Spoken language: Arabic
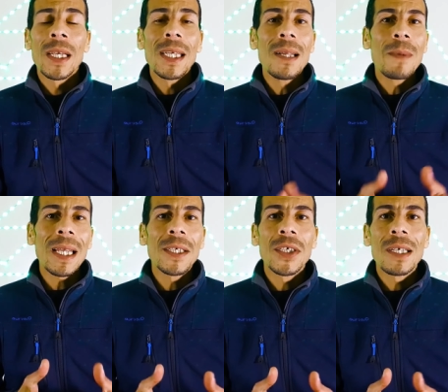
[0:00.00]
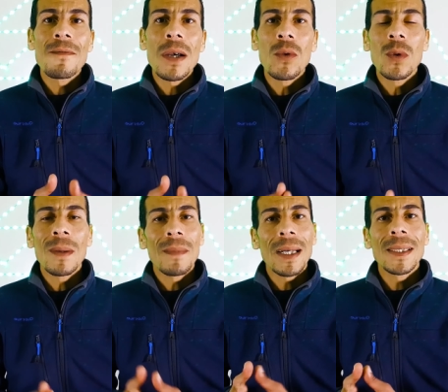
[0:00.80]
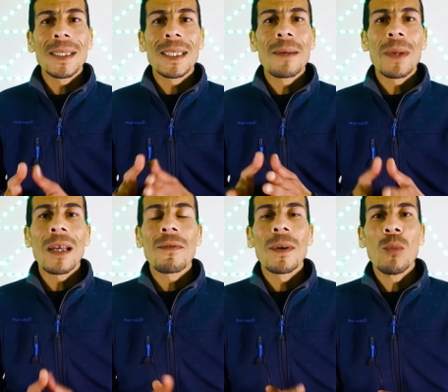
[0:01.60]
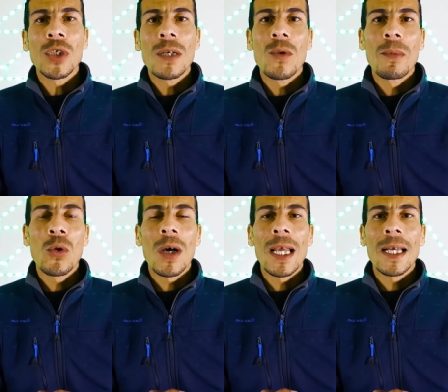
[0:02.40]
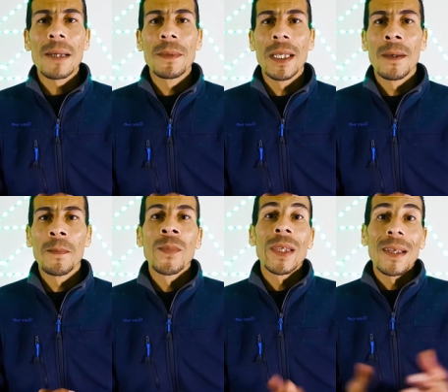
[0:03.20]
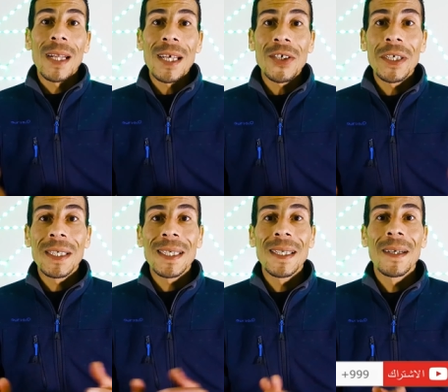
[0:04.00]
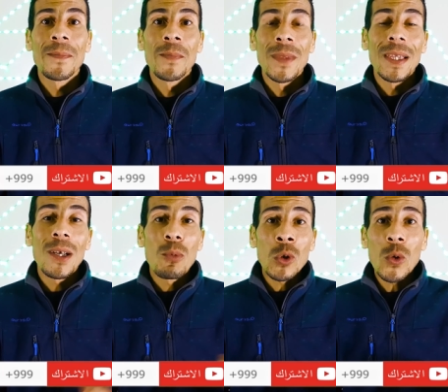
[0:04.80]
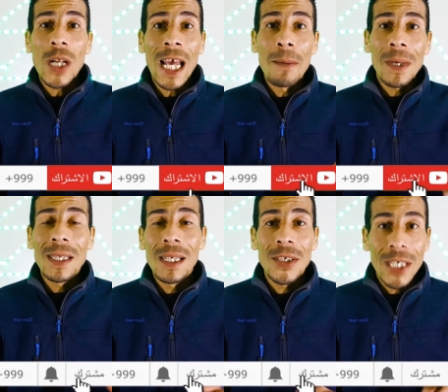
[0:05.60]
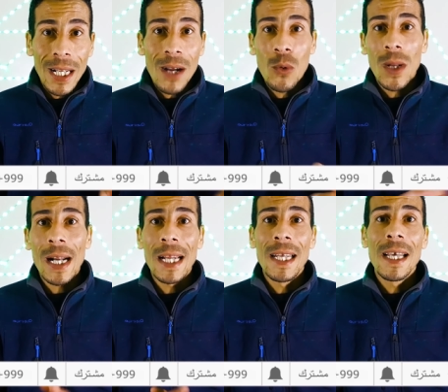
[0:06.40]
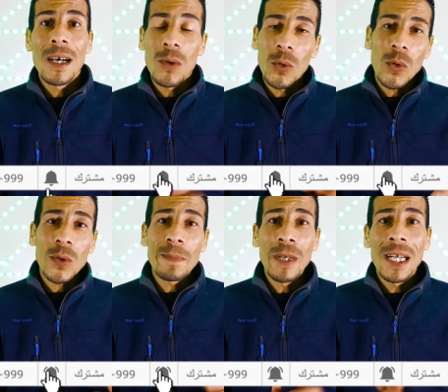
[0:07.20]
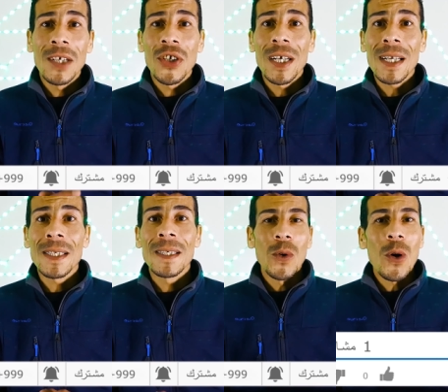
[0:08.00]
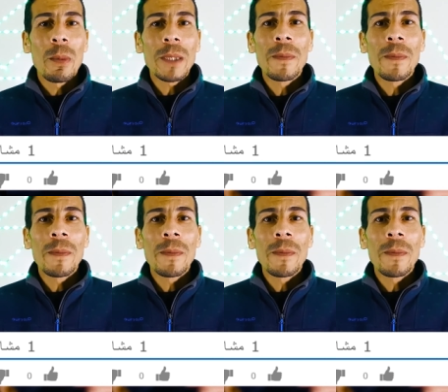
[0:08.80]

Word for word: الا ما لقيتش التفاعل غادي نستمر غير في المحتوى باللغه العربيه يلا اش كتسنى ديك البوطونه الحمراء ديال الاشتراك ورك عليها ونغز معاك الجرس وخبط